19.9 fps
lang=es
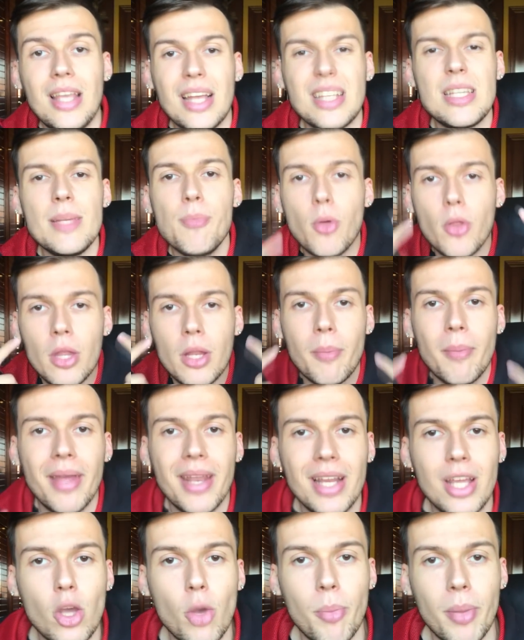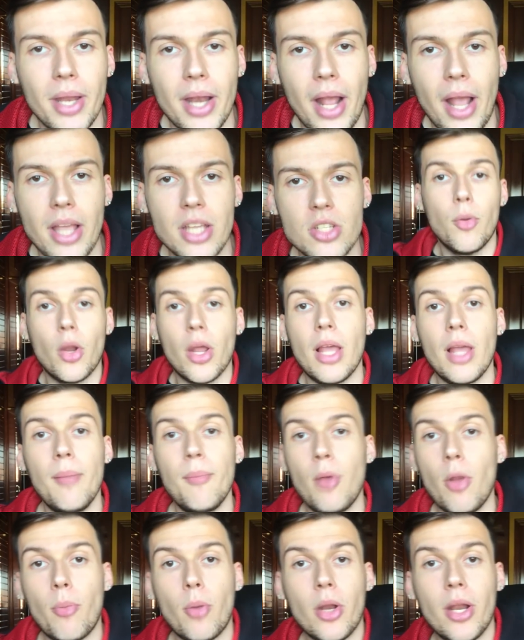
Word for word: y así poder ver qué opináis. Por ejemplo,